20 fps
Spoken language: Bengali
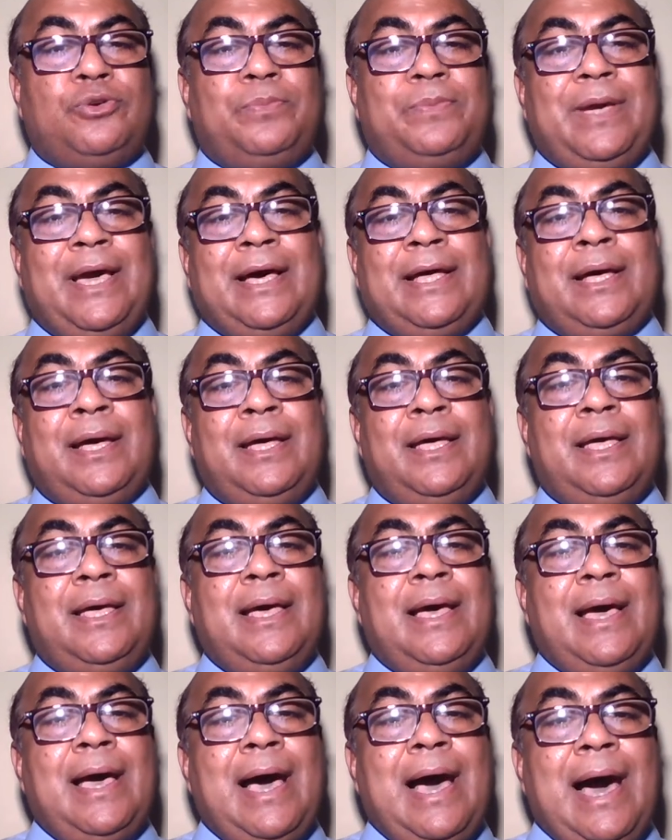রূপে
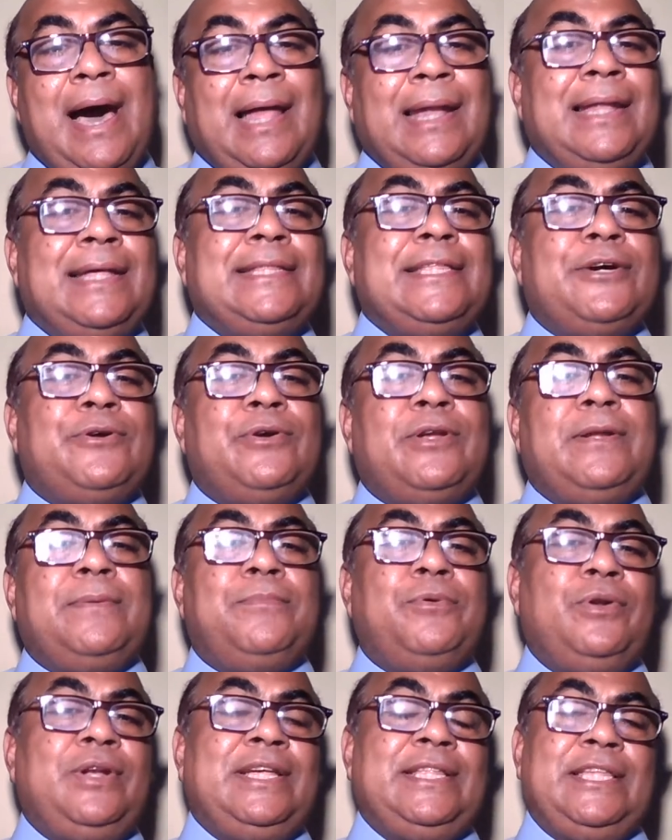আলাদা করে
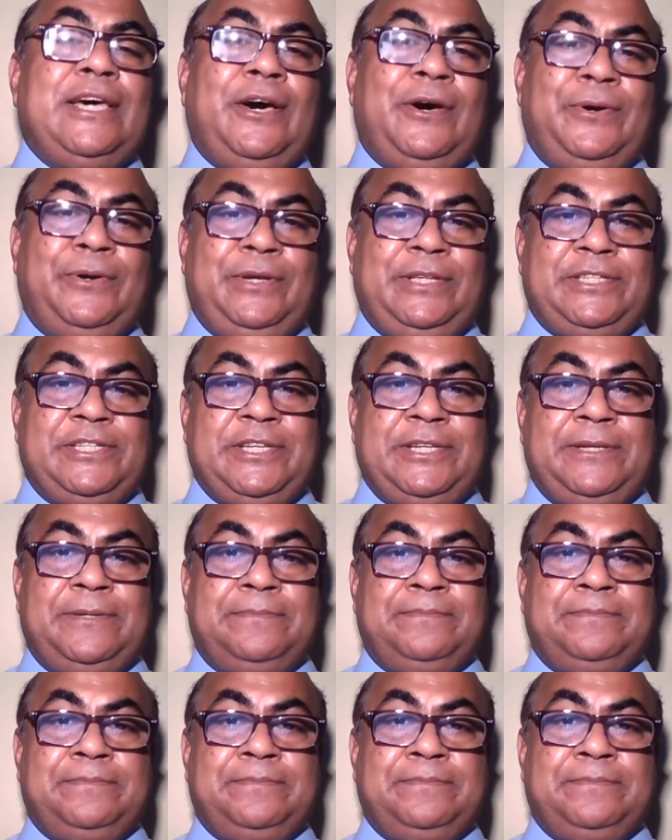বলে দেওয়া হয়েছে